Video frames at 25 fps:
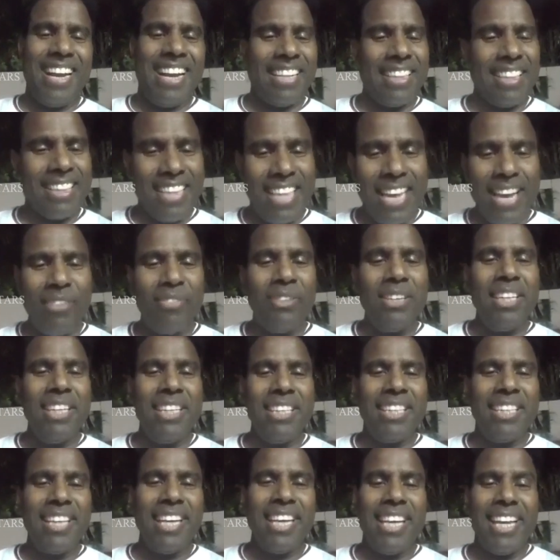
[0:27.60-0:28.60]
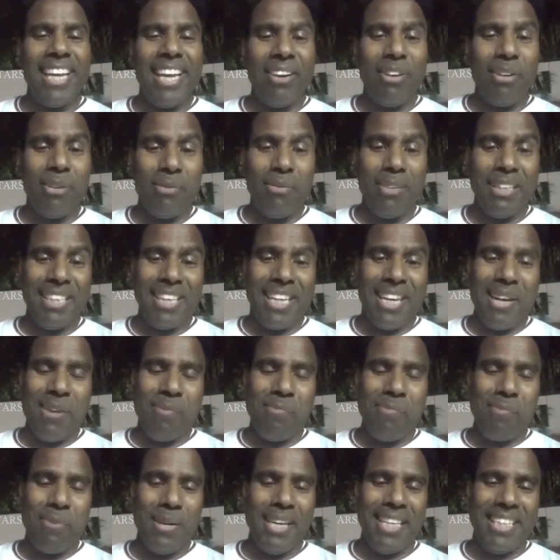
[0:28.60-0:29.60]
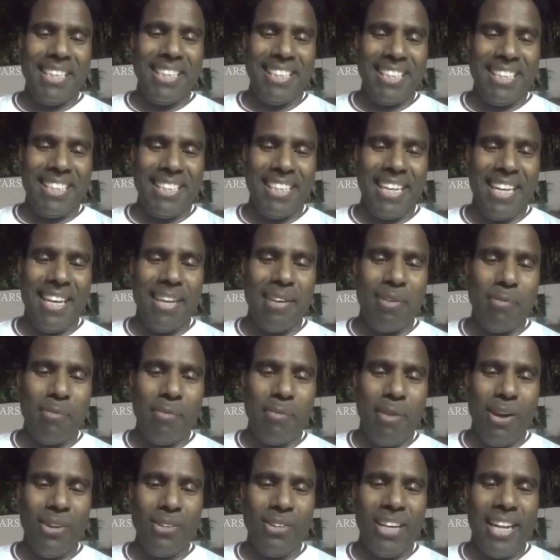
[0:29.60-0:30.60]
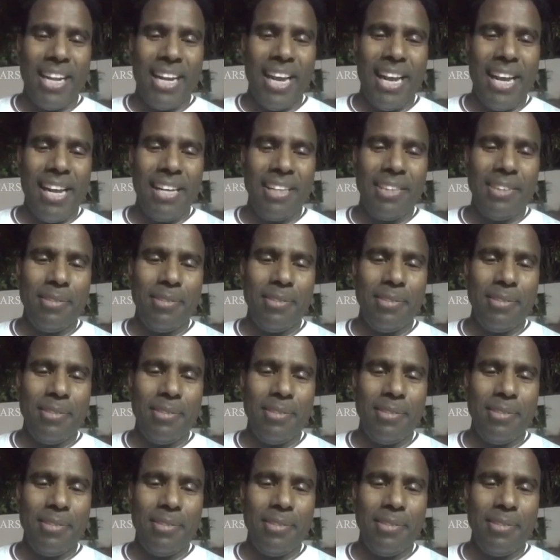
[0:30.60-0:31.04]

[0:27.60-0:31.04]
అంతా అవినీతే ఎవరి మీద కంప్లైంట్ ఇచ్చినా బాగున్నారా